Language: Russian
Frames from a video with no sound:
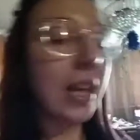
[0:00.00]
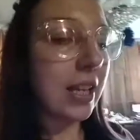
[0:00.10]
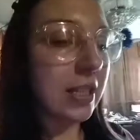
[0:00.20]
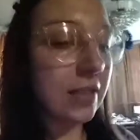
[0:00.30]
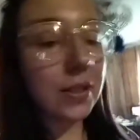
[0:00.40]

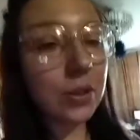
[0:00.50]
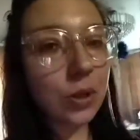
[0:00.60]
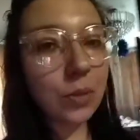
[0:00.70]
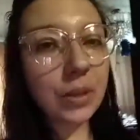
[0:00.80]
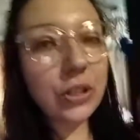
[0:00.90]
свои
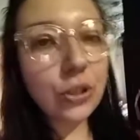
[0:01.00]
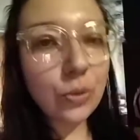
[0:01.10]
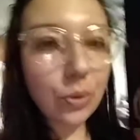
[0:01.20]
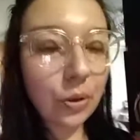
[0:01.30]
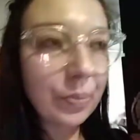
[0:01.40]
истории про
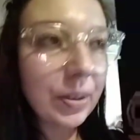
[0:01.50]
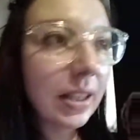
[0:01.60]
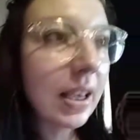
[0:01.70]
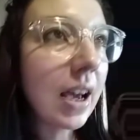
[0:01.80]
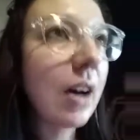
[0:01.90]
школу.
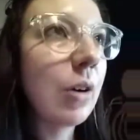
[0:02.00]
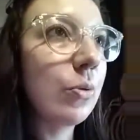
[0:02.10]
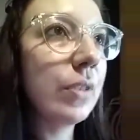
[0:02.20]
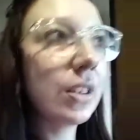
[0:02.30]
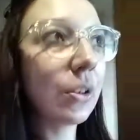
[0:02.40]
Я
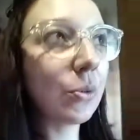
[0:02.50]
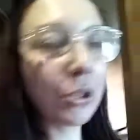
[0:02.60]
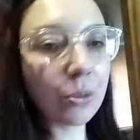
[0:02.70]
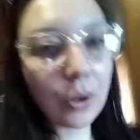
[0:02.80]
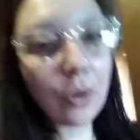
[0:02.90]
увидела
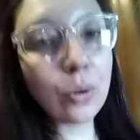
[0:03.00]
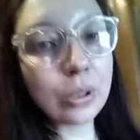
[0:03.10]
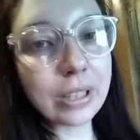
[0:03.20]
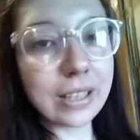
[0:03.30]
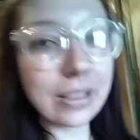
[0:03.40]
очень много
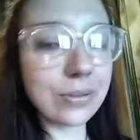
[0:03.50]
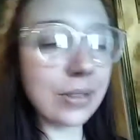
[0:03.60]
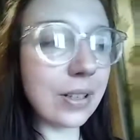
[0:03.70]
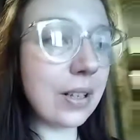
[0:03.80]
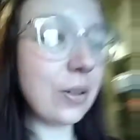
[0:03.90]
откликов
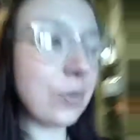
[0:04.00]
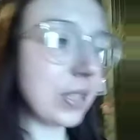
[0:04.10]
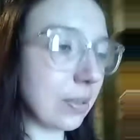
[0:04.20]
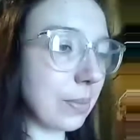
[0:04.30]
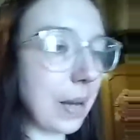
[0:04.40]
э, у
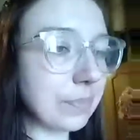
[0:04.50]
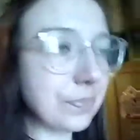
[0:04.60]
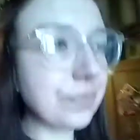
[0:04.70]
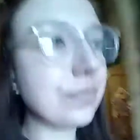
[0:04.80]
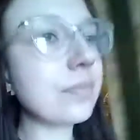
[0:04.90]
себя.
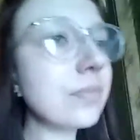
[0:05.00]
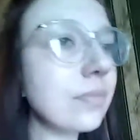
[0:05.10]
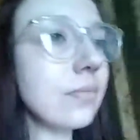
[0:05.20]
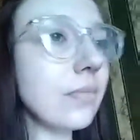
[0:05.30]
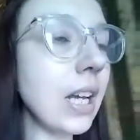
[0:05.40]

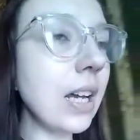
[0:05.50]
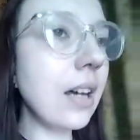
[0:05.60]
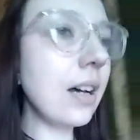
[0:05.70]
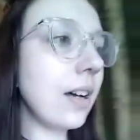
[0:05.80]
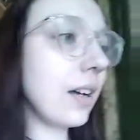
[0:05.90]

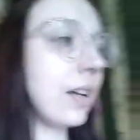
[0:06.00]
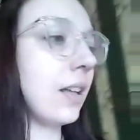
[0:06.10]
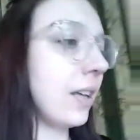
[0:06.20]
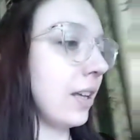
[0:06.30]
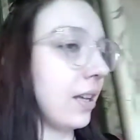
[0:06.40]
Э,
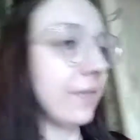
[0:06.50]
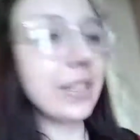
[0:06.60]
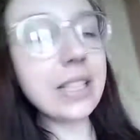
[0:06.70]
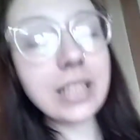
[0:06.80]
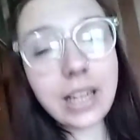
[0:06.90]
в
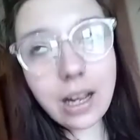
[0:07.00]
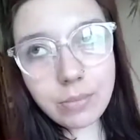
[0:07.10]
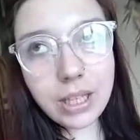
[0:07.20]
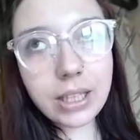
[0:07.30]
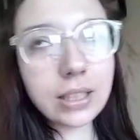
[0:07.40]

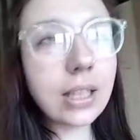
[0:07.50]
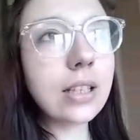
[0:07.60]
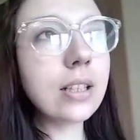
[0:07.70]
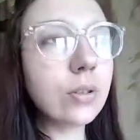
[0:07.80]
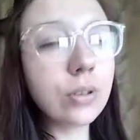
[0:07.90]
Инстаграме я
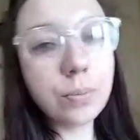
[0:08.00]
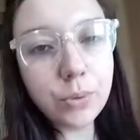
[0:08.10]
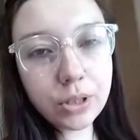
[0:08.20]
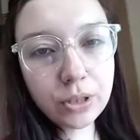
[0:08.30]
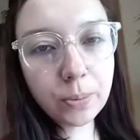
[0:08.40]
кидала какой-то
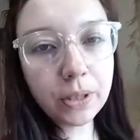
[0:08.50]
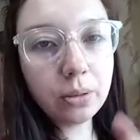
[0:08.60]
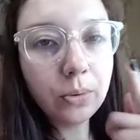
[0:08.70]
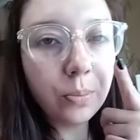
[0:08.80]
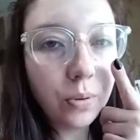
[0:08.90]
пост по
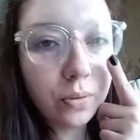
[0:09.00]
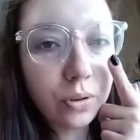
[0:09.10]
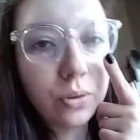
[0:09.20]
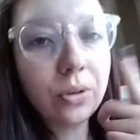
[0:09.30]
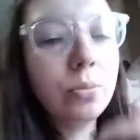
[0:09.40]
этому
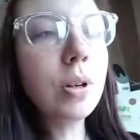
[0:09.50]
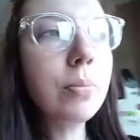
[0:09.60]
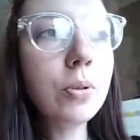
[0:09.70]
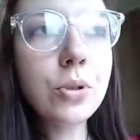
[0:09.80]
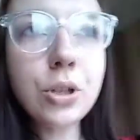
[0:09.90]
поводу, и у меня
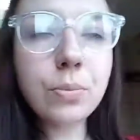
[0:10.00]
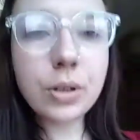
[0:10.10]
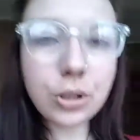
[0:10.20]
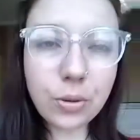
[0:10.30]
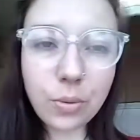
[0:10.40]
был очень
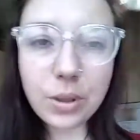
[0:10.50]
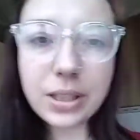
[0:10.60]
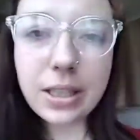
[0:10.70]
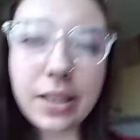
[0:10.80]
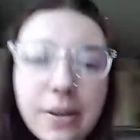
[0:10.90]
большой
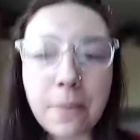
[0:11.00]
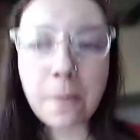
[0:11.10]
отклик.